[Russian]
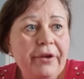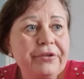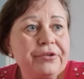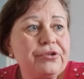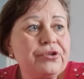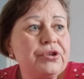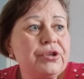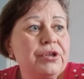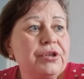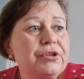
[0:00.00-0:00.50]

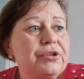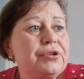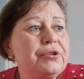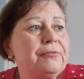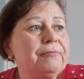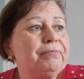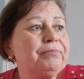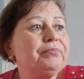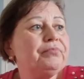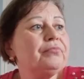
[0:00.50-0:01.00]
Жесть.
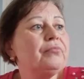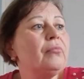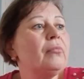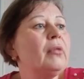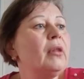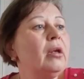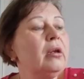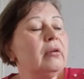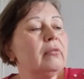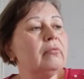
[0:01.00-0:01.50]

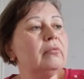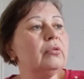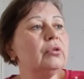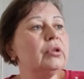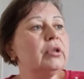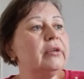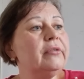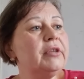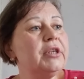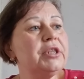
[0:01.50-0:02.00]
Вот,
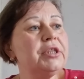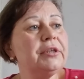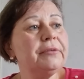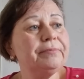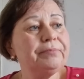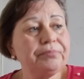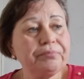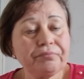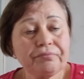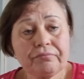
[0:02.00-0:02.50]

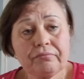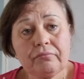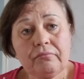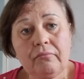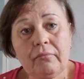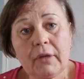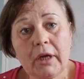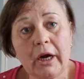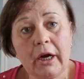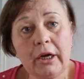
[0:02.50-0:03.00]
говорите,
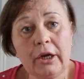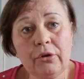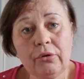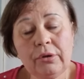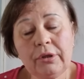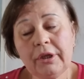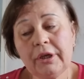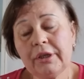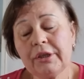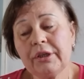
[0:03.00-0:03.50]

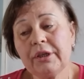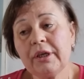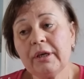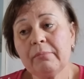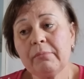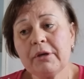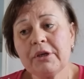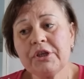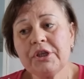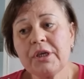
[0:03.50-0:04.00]
Алена, не
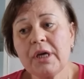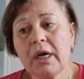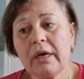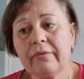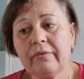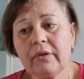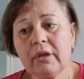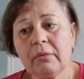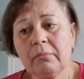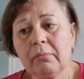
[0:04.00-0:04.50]
обращай
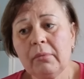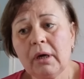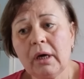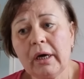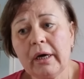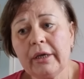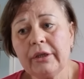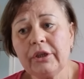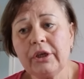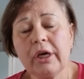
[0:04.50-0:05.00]

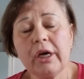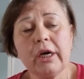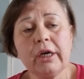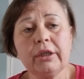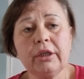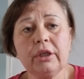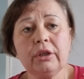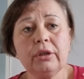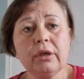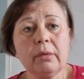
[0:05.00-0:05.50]
внимания,
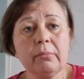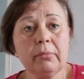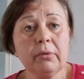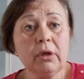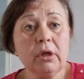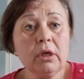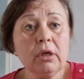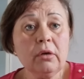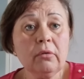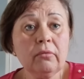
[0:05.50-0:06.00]
они там,
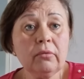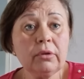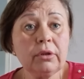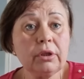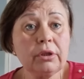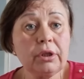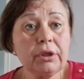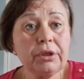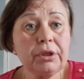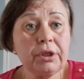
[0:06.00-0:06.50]
вот
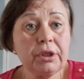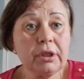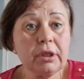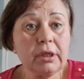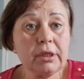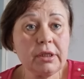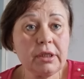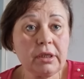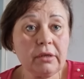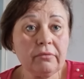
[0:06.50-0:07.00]
это
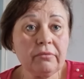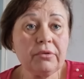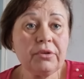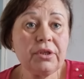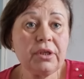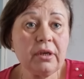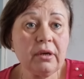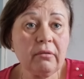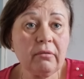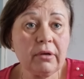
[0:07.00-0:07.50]
негатив,
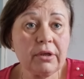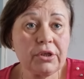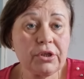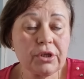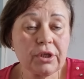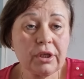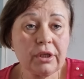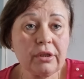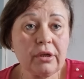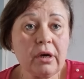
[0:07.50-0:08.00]

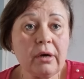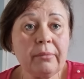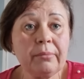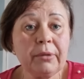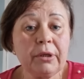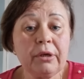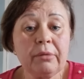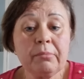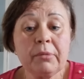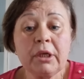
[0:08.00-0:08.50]
девочки, да,
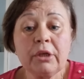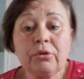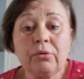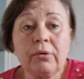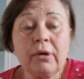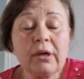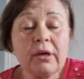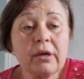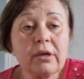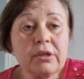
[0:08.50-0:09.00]
мне меня
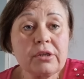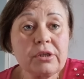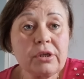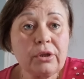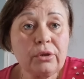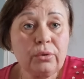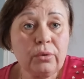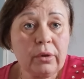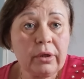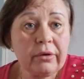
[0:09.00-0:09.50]
только
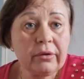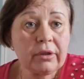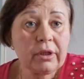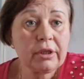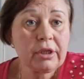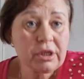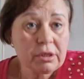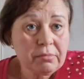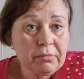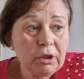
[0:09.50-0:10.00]
разодорят,
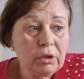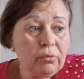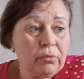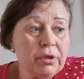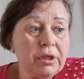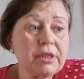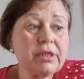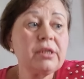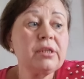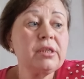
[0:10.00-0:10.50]
она ж мне
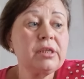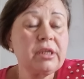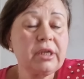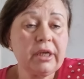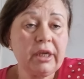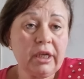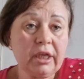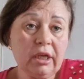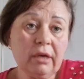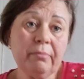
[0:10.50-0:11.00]
курица
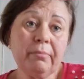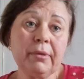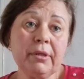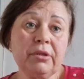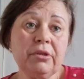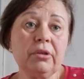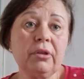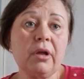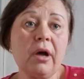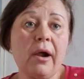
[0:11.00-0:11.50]
настроение
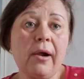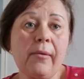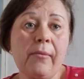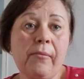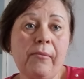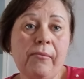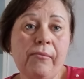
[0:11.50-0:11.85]
подняла.